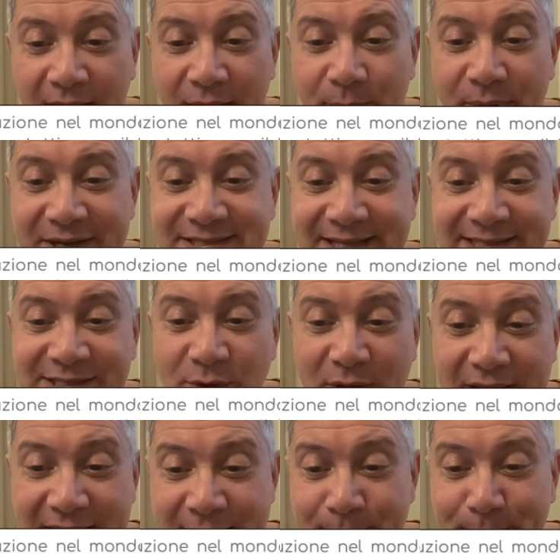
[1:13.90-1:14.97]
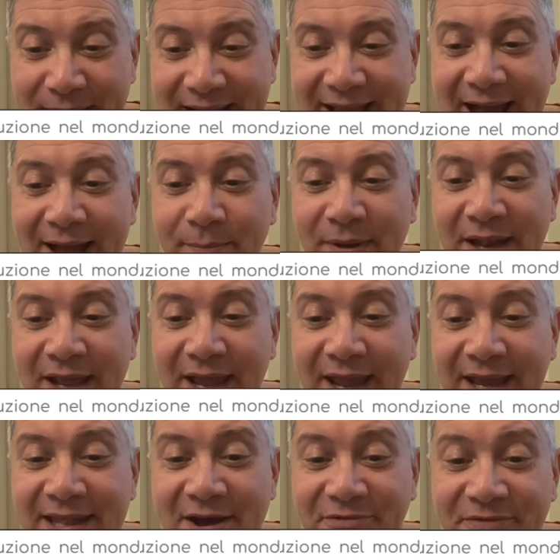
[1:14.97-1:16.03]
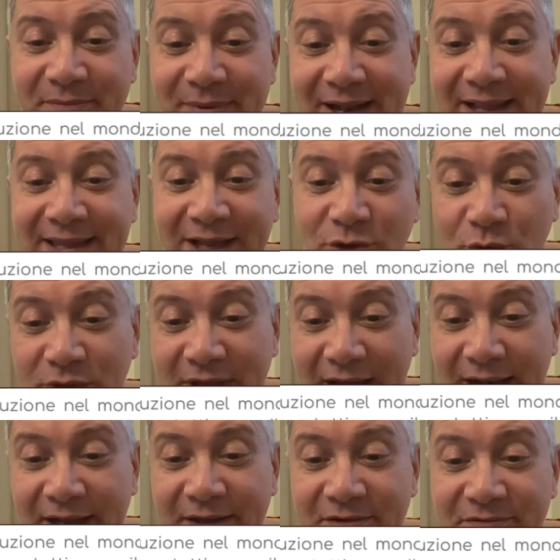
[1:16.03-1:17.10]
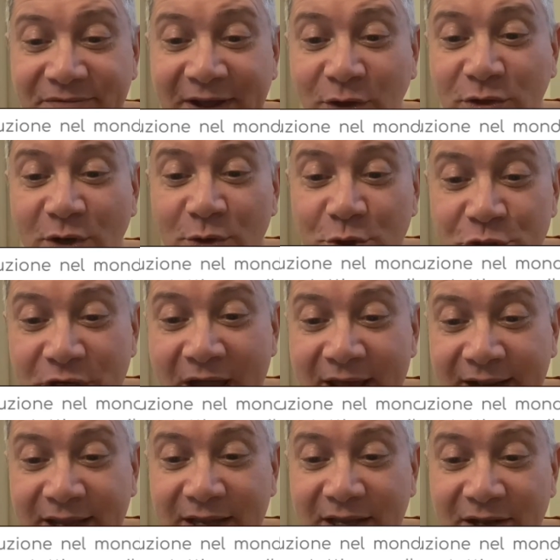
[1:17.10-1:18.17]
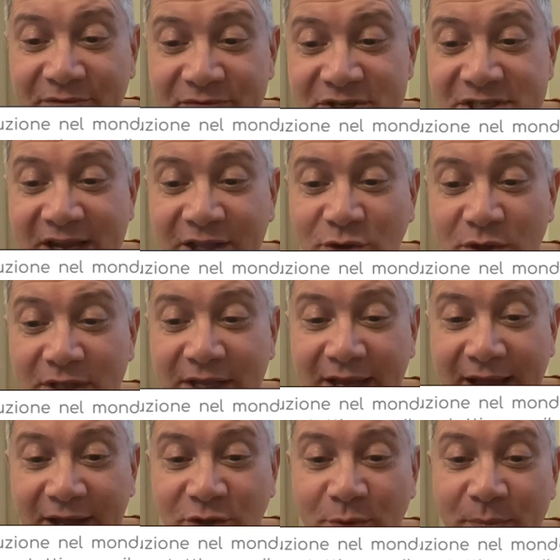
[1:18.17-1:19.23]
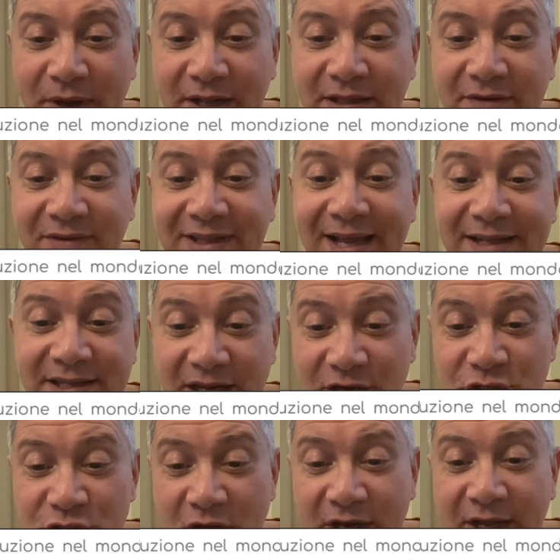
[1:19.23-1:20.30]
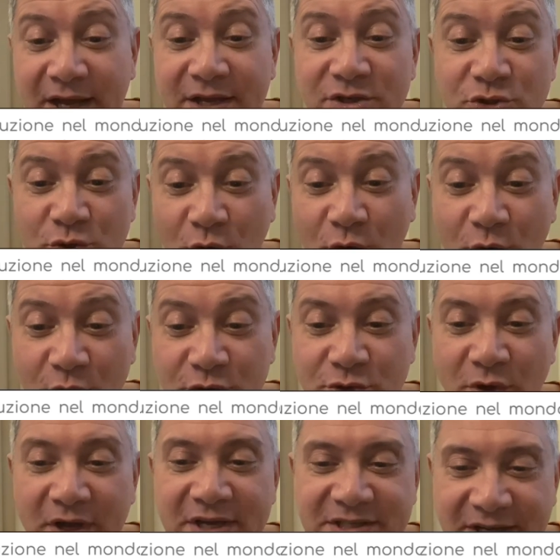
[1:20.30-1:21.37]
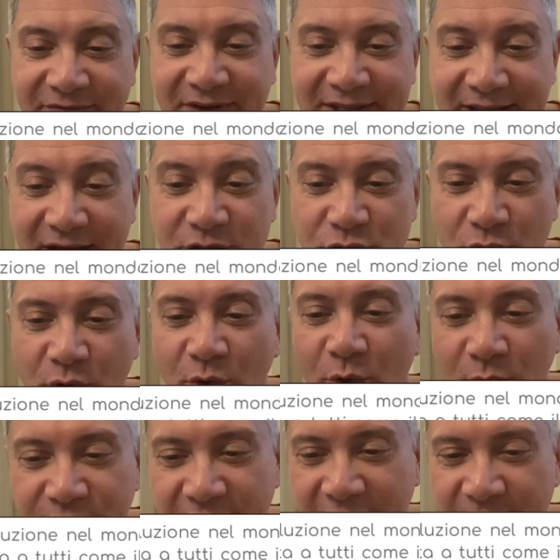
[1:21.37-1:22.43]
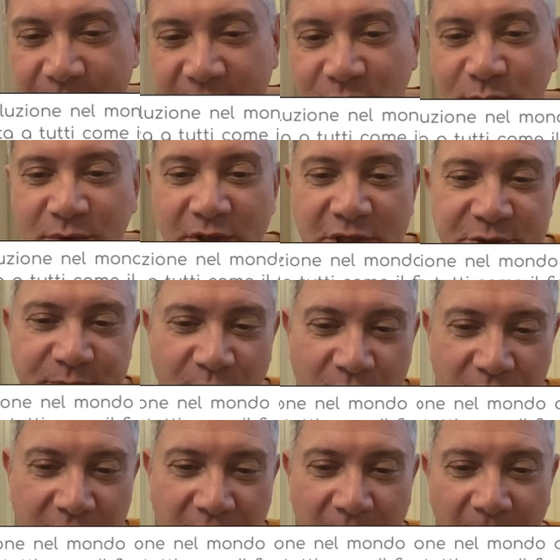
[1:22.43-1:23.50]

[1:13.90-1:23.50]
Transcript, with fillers: Prestazioni impeccabili ed affidabilità totale fanno dello Shark il fischietto indicato per attività di ricerca, soccorso e salvataggio, oltre che per tutti gli sport